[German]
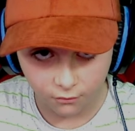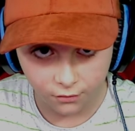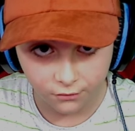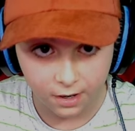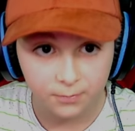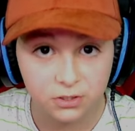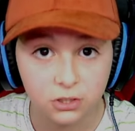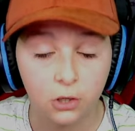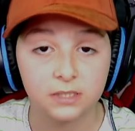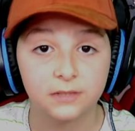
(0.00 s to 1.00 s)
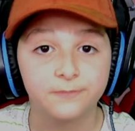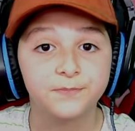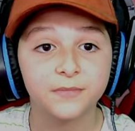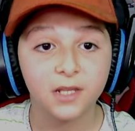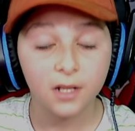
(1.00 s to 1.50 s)
jeden Fall abgeschlossen.
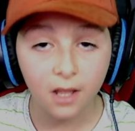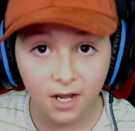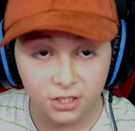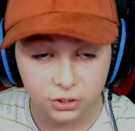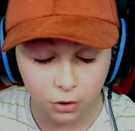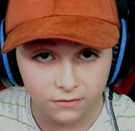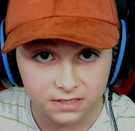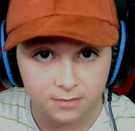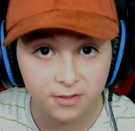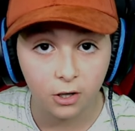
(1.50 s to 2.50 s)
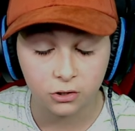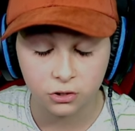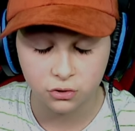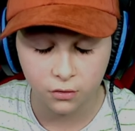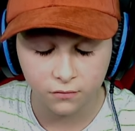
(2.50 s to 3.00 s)
Ich hoffe, das Video hat euch
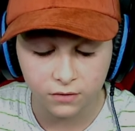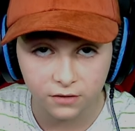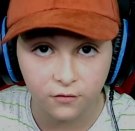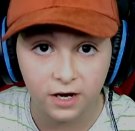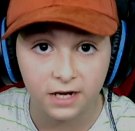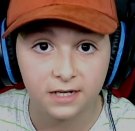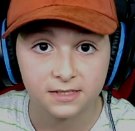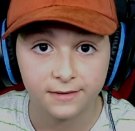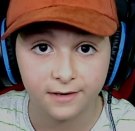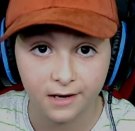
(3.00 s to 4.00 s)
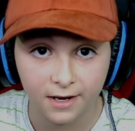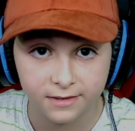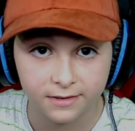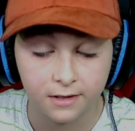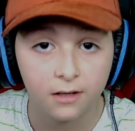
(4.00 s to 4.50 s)
gefallen. Lasst gerne ein Like
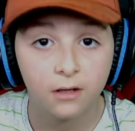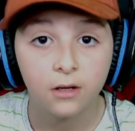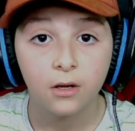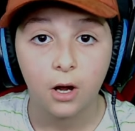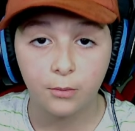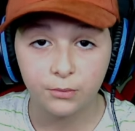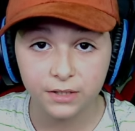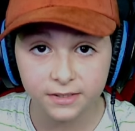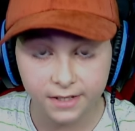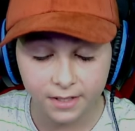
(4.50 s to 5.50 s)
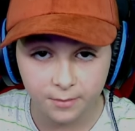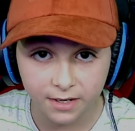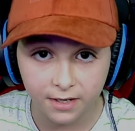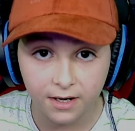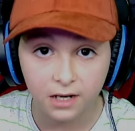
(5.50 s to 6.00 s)
da. Abonniert gerne meinen Kanal,